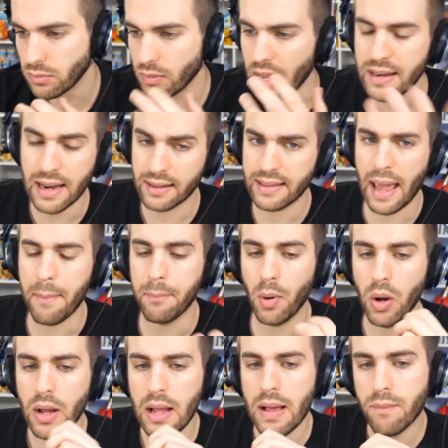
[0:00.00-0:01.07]
nel
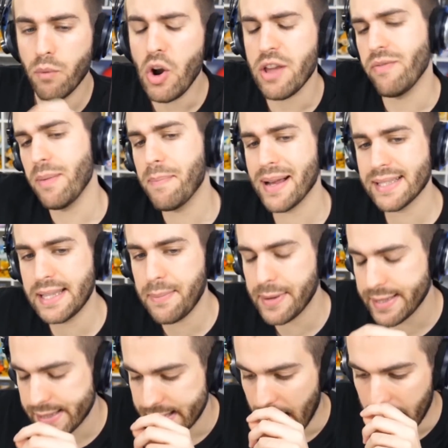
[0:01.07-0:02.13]
tempo. Voi vi basti
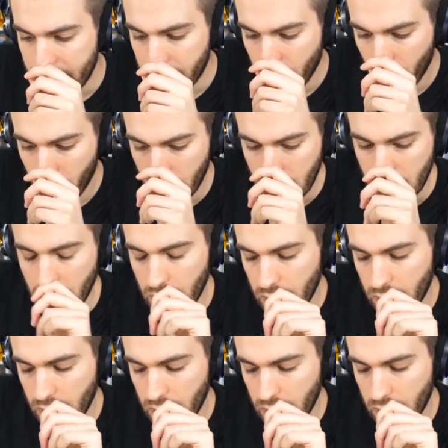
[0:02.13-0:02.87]
pensare, no?